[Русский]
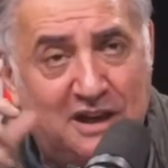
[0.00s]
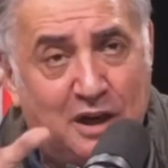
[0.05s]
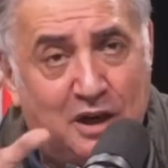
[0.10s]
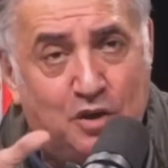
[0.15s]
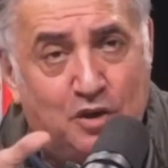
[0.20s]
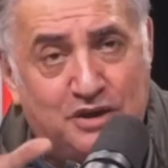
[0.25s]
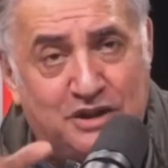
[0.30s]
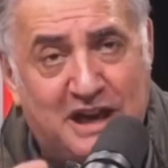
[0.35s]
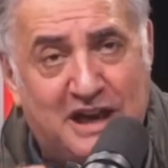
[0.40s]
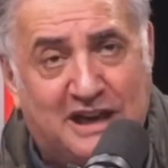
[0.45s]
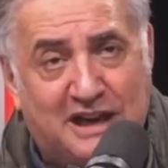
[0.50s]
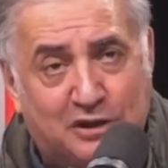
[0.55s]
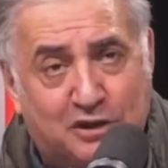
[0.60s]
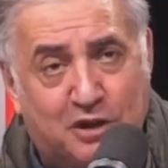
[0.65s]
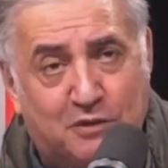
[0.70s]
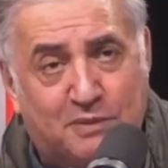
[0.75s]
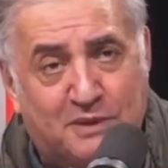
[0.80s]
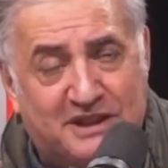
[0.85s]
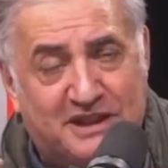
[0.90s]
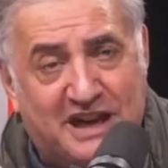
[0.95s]
людей,
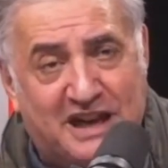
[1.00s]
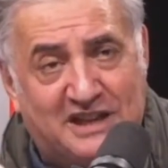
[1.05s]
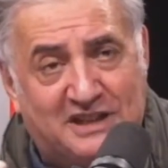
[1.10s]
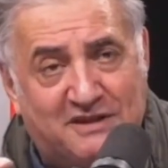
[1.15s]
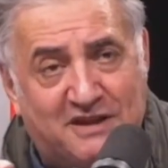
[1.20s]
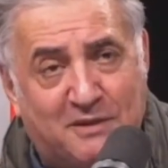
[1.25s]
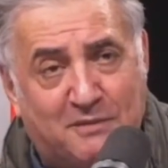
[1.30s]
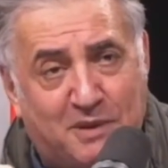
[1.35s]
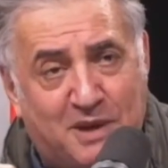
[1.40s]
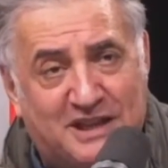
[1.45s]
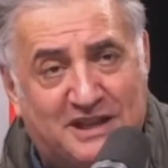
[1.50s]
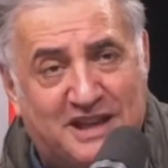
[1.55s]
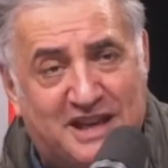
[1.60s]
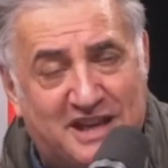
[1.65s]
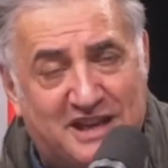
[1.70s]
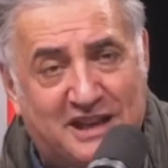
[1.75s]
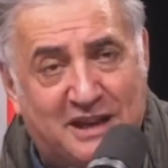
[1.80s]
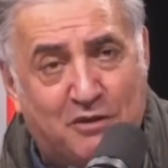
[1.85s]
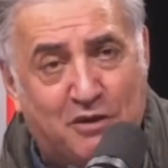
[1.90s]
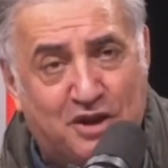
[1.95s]
которые потеряли своих близких
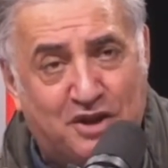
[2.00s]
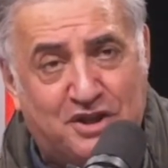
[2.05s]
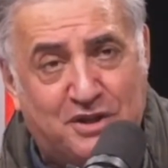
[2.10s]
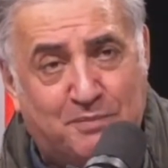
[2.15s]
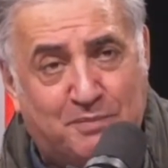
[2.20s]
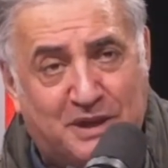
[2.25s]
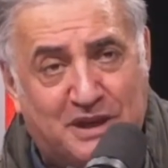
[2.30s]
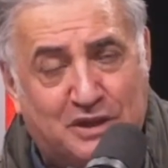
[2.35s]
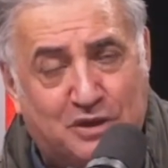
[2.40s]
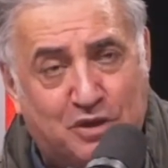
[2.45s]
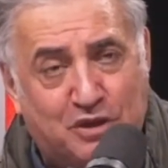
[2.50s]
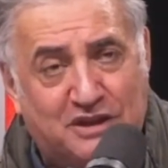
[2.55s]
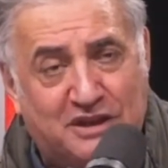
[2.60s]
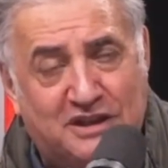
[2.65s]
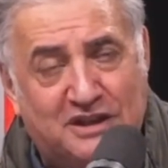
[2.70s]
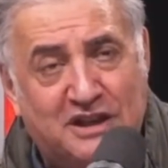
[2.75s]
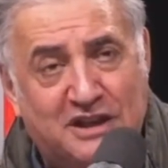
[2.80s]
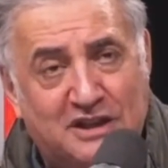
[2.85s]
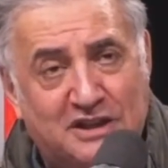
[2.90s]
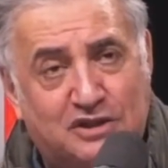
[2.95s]
и недовольны, чем происходит,